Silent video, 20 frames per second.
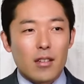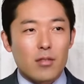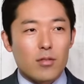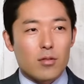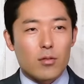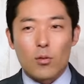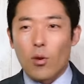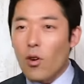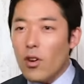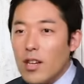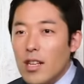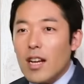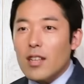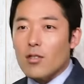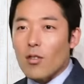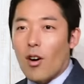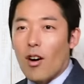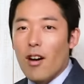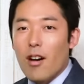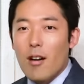すごいな
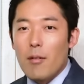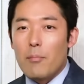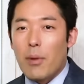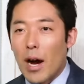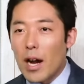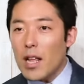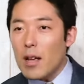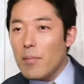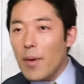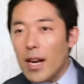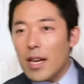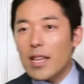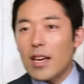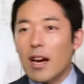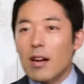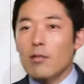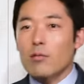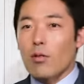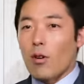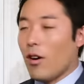とバリバリ
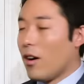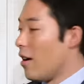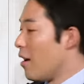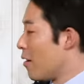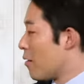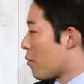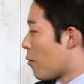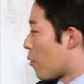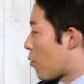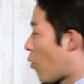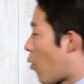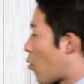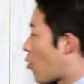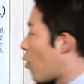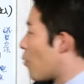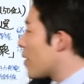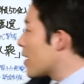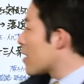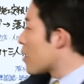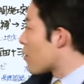やるともうこ
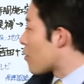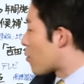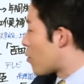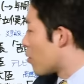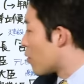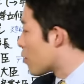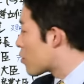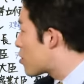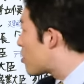こまでのこの